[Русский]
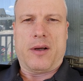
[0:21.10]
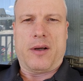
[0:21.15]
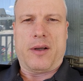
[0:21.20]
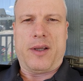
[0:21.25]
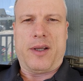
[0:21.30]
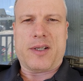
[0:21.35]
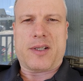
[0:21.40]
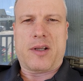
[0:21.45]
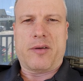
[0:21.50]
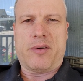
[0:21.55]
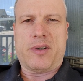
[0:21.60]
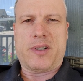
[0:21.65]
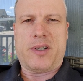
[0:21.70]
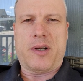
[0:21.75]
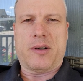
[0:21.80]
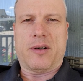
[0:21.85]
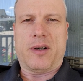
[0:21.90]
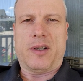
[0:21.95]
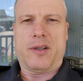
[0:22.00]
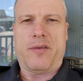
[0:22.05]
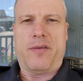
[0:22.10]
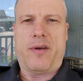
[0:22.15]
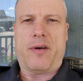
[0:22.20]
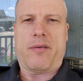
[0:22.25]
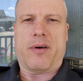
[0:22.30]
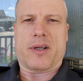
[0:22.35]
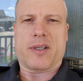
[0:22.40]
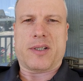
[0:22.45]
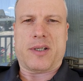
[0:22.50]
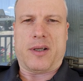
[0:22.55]
Если вы сделали две
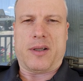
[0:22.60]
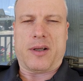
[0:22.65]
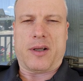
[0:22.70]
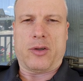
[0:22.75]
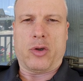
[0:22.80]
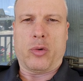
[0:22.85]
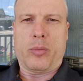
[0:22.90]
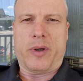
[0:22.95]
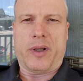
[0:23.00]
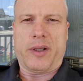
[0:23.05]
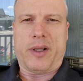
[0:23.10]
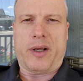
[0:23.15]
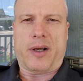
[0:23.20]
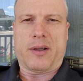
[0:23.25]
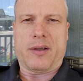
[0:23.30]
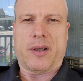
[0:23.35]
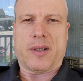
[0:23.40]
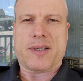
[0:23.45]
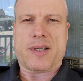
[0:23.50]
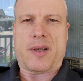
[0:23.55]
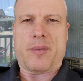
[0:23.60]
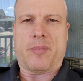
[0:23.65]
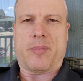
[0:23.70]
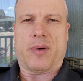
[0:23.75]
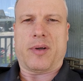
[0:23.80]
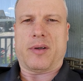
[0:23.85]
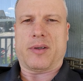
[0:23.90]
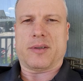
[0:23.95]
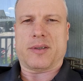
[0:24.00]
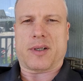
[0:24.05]
вакцины, одобренные
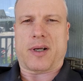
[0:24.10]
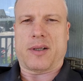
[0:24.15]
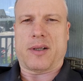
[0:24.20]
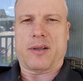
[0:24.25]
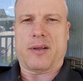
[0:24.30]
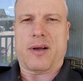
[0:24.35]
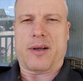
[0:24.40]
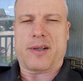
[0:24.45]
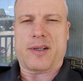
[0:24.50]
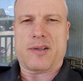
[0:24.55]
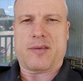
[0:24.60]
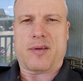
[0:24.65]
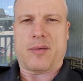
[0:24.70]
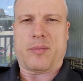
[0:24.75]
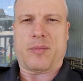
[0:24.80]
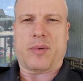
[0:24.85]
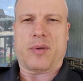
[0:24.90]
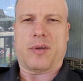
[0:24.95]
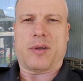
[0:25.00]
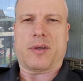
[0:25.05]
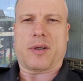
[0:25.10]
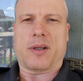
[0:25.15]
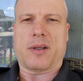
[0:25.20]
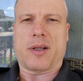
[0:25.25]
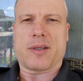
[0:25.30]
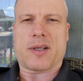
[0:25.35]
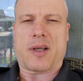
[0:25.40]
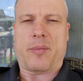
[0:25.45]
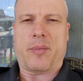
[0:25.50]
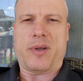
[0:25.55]
канадским законодательством,
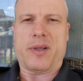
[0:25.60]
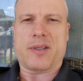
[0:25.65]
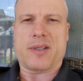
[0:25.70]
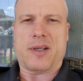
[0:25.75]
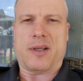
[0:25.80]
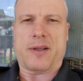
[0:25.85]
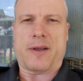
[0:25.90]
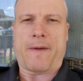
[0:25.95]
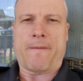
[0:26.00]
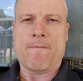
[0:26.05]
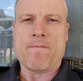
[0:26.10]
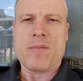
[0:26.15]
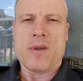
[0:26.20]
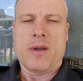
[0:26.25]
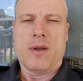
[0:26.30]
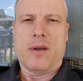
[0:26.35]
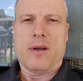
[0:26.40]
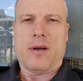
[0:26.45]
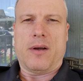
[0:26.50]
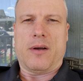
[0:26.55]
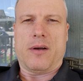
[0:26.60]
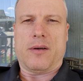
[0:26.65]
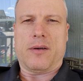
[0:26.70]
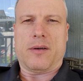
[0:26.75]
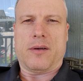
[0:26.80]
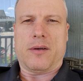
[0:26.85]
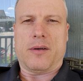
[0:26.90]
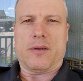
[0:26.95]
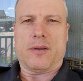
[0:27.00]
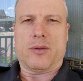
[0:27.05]
канадской медициной,
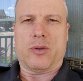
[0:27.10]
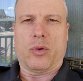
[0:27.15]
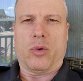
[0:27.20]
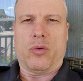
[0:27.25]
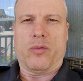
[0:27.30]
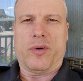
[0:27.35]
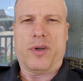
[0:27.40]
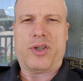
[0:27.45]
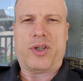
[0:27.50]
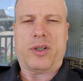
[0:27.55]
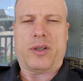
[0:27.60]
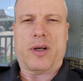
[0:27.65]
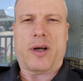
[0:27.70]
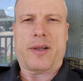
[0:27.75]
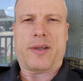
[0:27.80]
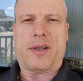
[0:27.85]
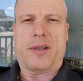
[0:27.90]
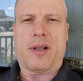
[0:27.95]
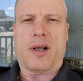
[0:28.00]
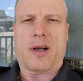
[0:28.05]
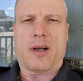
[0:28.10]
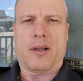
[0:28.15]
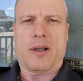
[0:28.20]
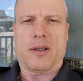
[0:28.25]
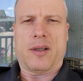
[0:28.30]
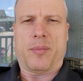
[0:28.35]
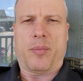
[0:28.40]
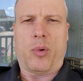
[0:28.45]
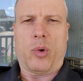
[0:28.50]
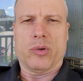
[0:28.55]
а, то вы считаете для
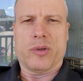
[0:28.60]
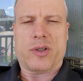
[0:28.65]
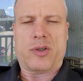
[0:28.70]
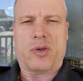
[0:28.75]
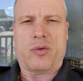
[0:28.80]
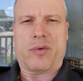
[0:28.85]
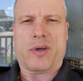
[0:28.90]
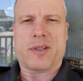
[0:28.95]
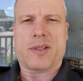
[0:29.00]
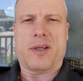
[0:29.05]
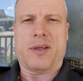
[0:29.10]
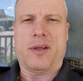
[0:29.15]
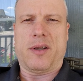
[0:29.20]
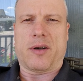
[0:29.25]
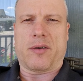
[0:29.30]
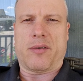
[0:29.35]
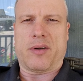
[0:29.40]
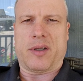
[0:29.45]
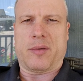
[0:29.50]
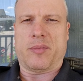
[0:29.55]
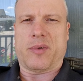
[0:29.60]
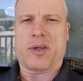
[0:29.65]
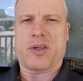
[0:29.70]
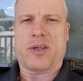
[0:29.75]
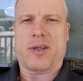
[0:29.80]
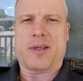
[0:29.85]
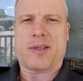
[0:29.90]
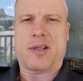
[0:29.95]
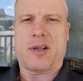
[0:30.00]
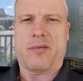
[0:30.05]
Канады полностью вакцинированным, даже
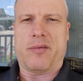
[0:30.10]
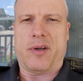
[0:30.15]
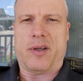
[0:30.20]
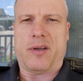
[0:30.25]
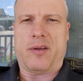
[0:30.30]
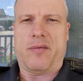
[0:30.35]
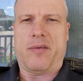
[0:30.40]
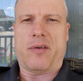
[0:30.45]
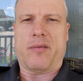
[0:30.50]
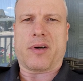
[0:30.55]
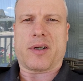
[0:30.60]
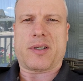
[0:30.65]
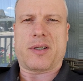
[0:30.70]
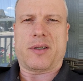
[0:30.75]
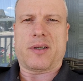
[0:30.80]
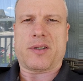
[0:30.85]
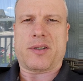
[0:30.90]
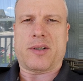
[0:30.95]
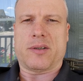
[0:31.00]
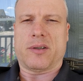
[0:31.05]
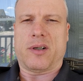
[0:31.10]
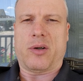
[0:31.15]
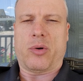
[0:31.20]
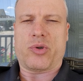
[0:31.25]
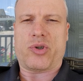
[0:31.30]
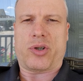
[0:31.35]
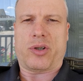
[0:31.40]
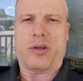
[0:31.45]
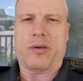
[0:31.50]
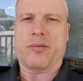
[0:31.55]
если вы эти две вакцины сделали
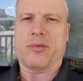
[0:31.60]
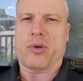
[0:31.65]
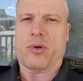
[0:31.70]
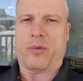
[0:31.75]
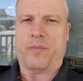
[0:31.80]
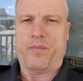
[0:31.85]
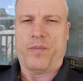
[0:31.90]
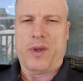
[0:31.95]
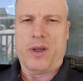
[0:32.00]
очень давно.